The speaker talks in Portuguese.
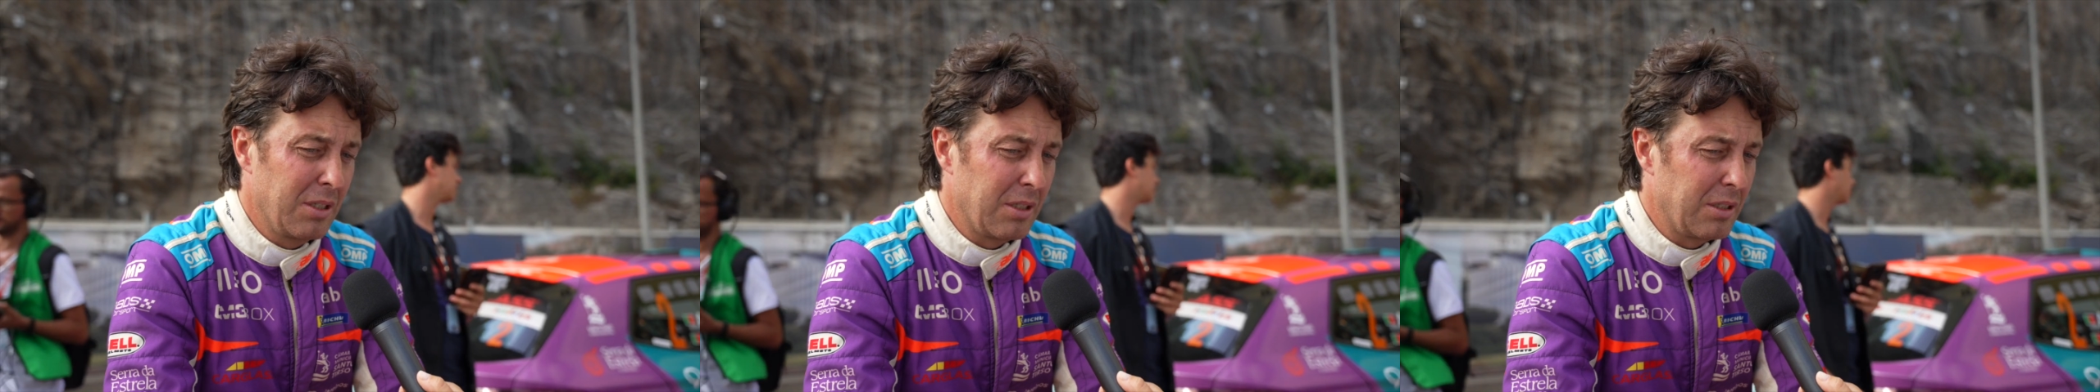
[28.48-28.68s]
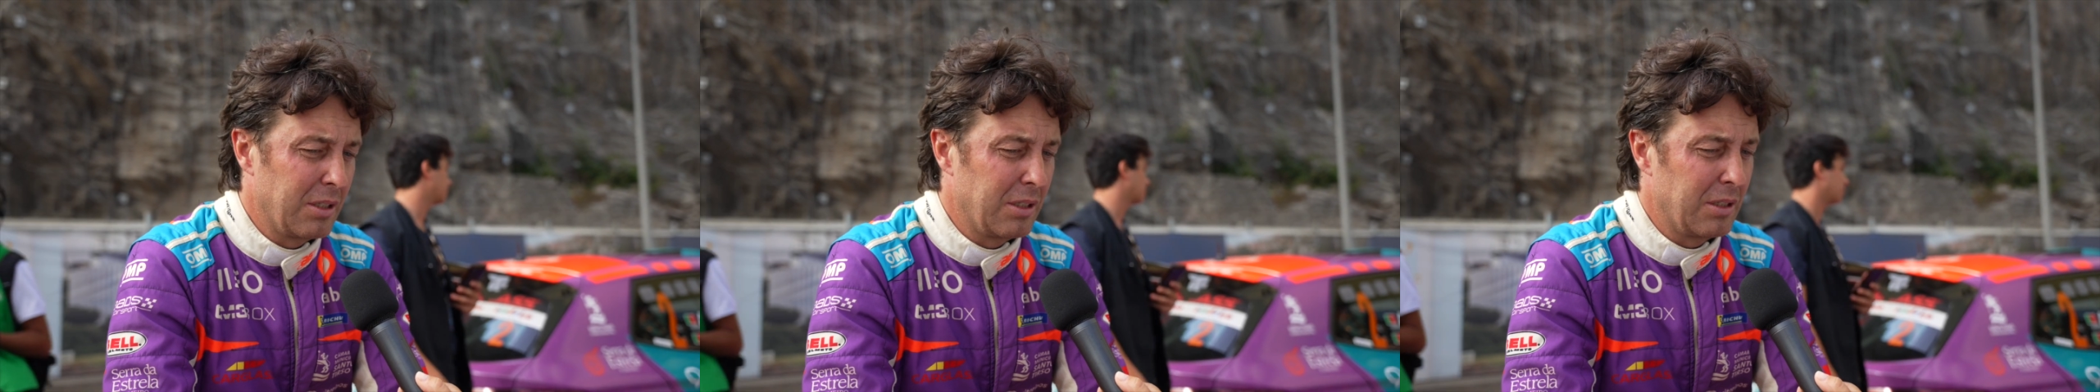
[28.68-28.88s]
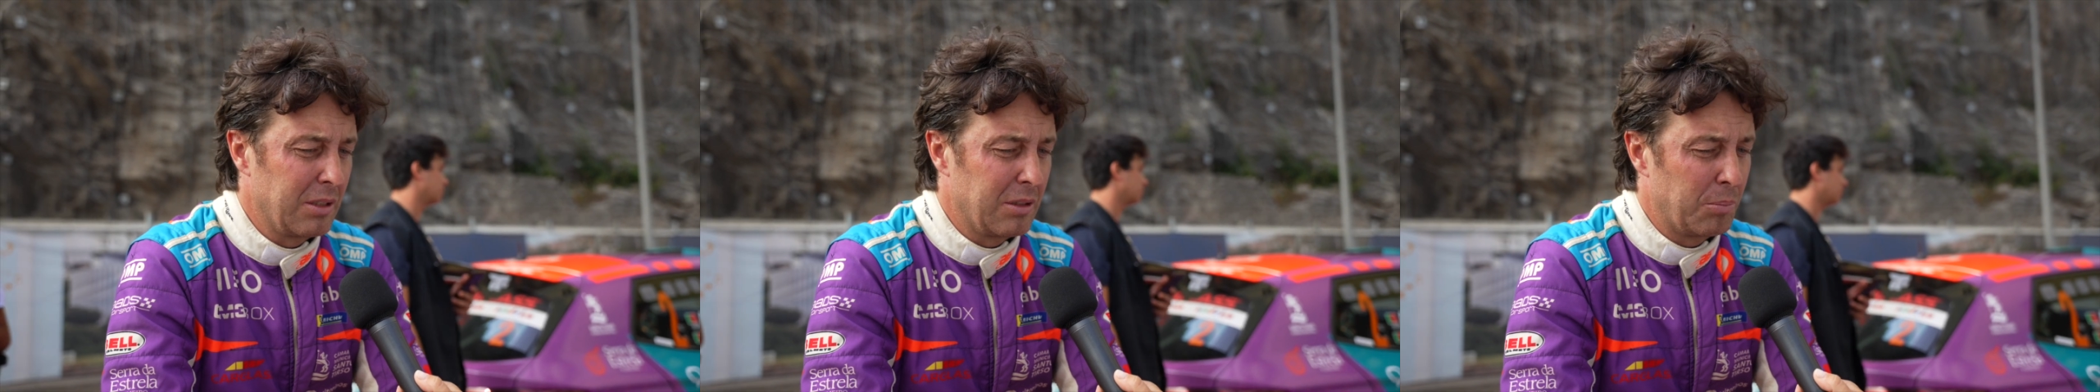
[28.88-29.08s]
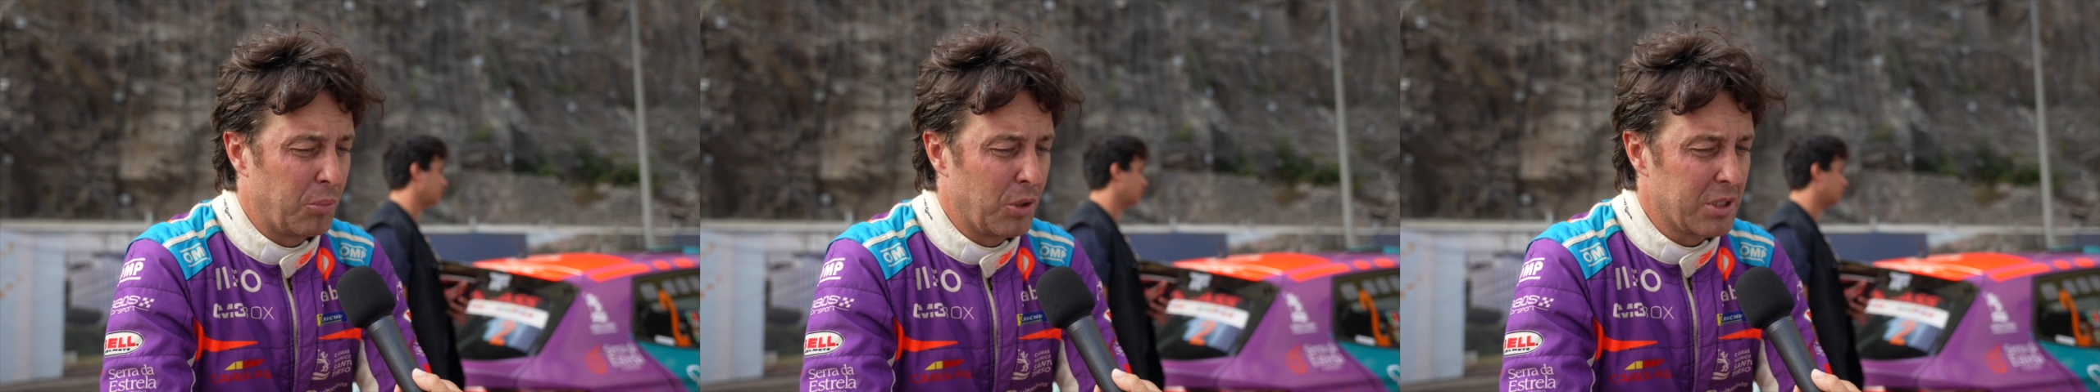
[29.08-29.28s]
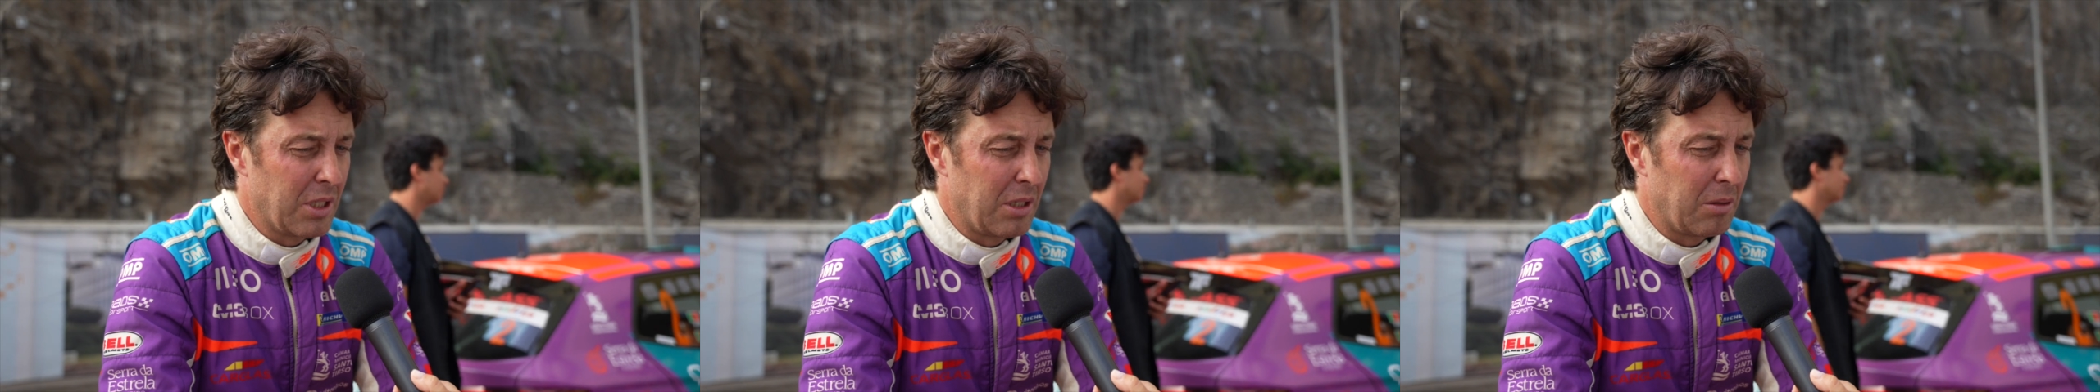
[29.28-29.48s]
eh,
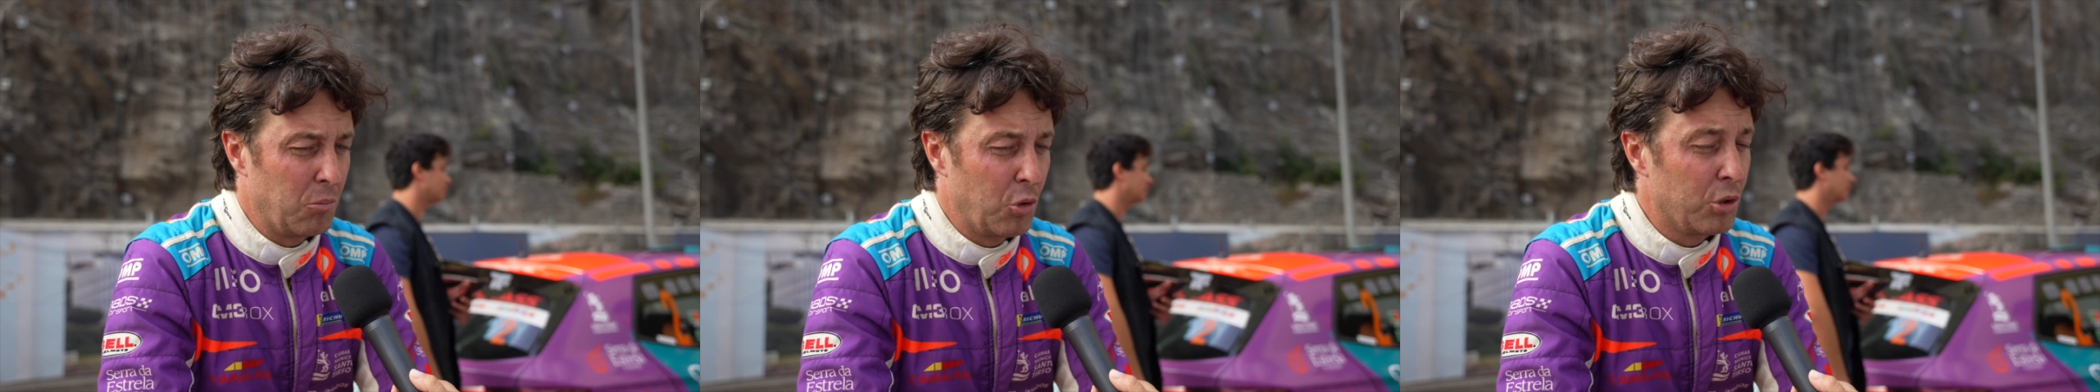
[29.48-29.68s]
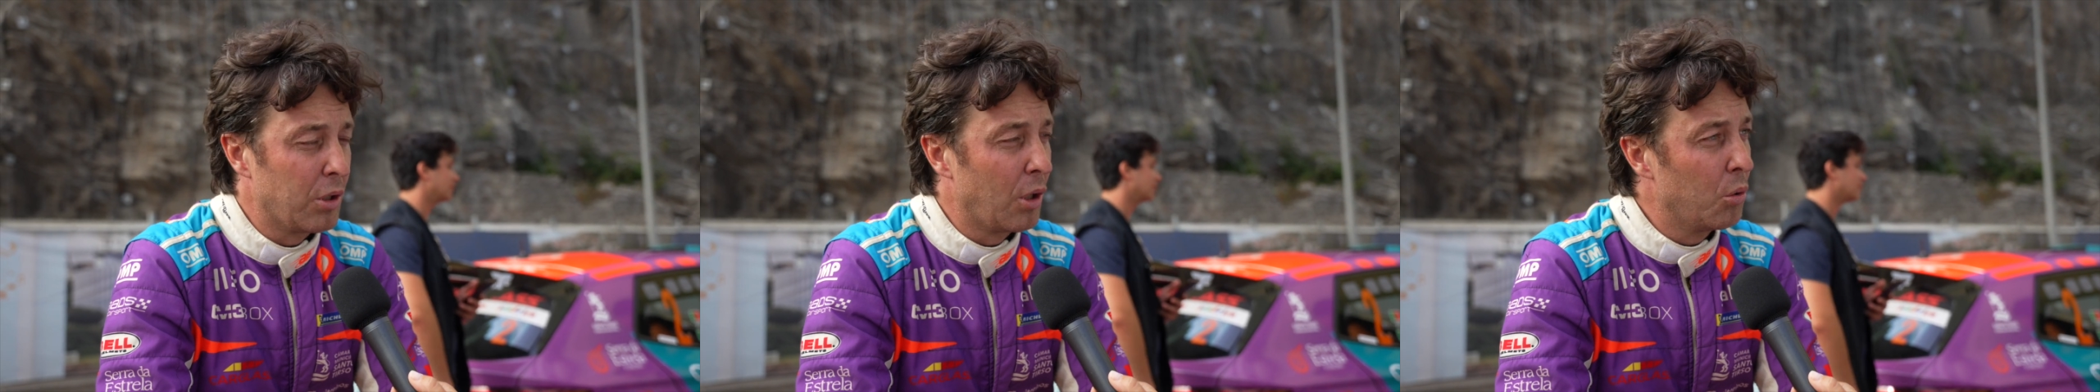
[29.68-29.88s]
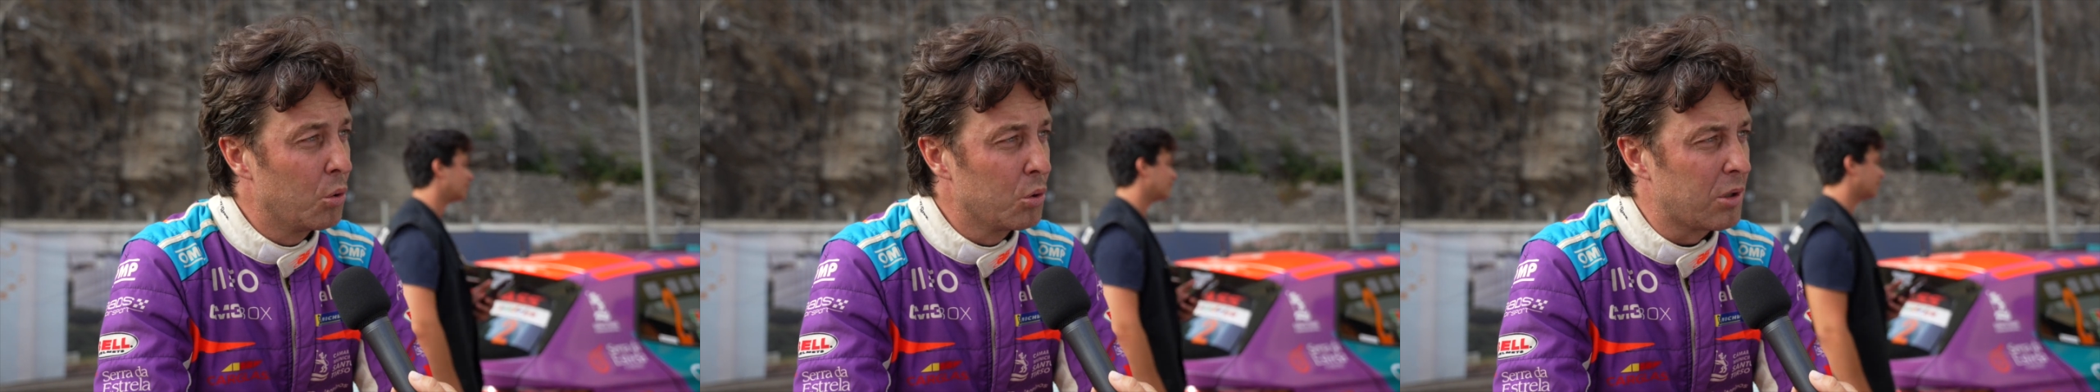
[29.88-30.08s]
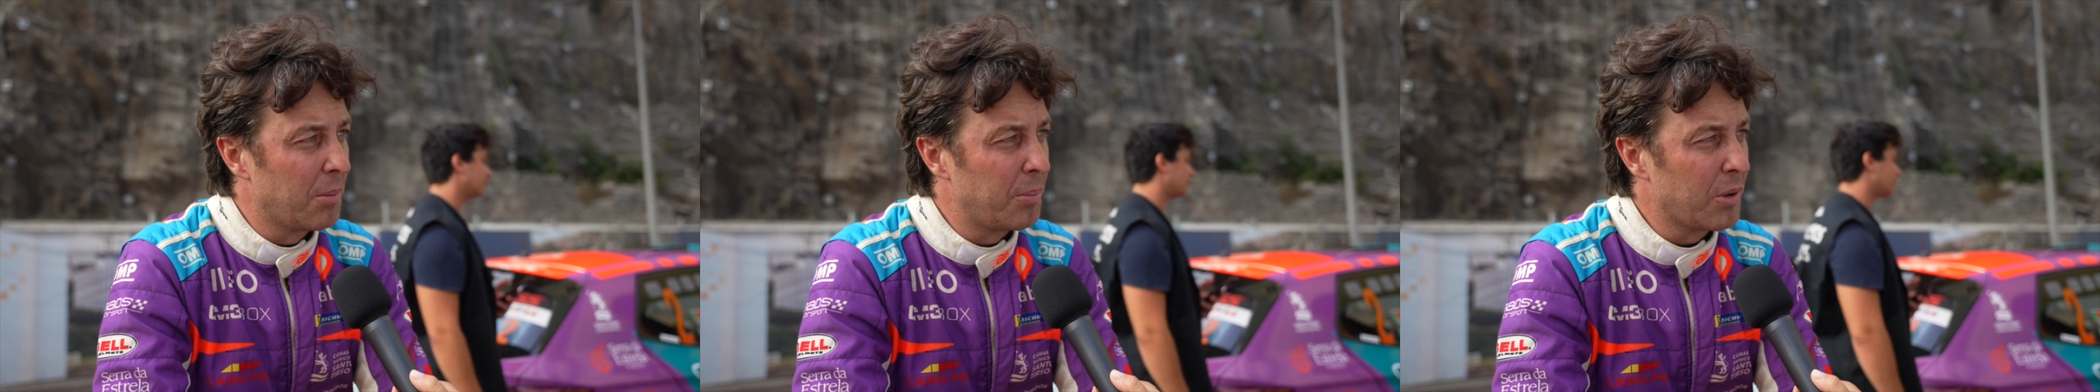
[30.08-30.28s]
depois de muita luta